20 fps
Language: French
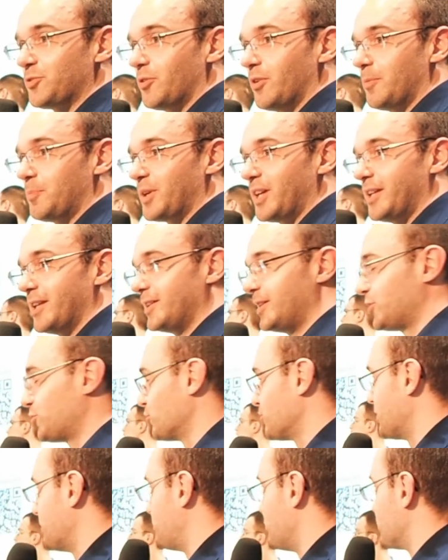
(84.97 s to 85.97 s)
qu'après, il y a des
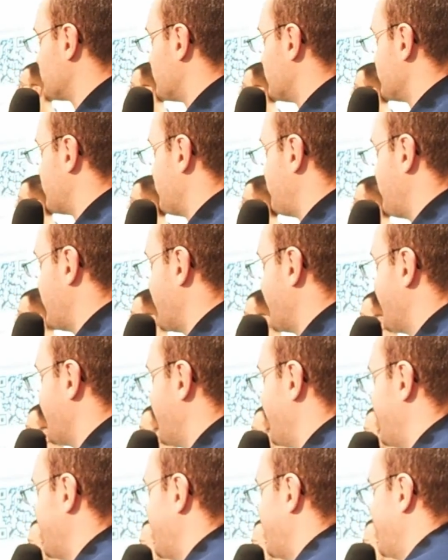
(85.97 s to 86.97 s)
choses importantes à
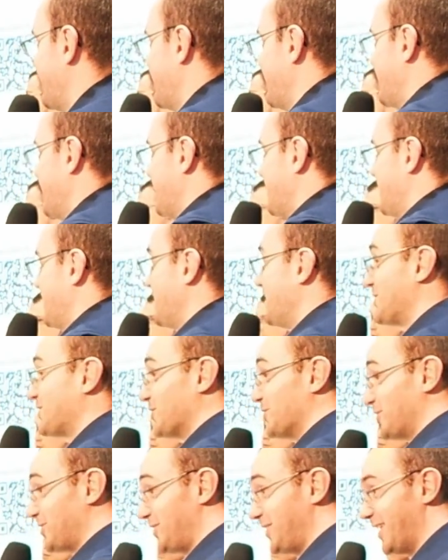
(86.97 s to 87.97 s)
faire,
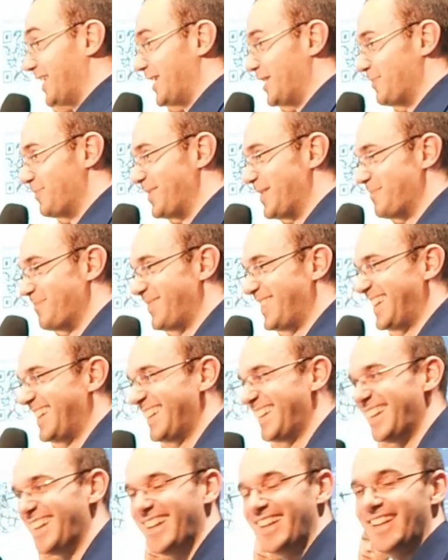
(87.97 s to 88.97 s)
essentielles même.
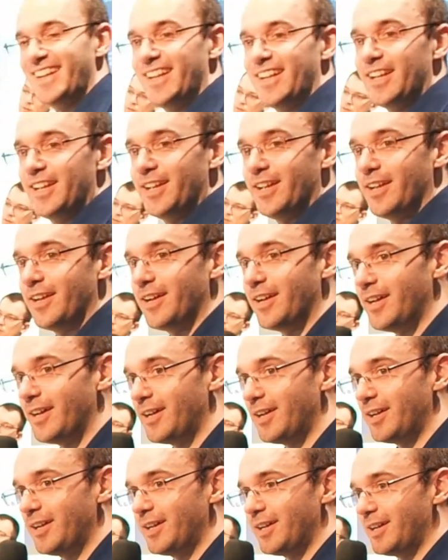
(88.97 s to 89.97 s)

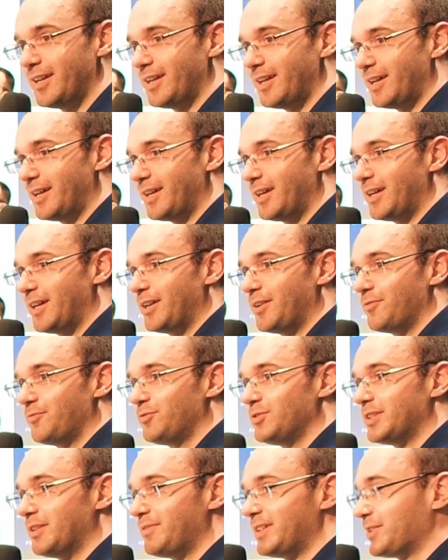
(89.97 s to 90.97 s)
Euh,
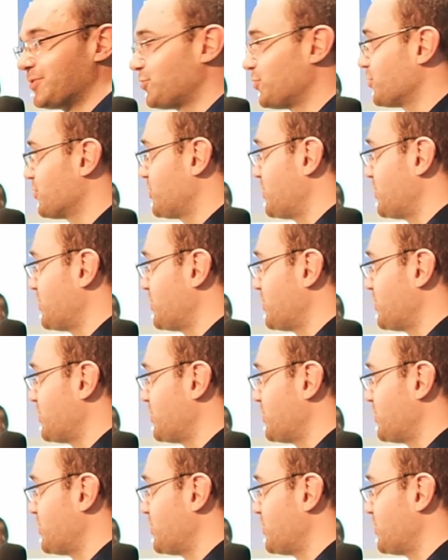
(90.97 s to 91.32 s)
vous avez sur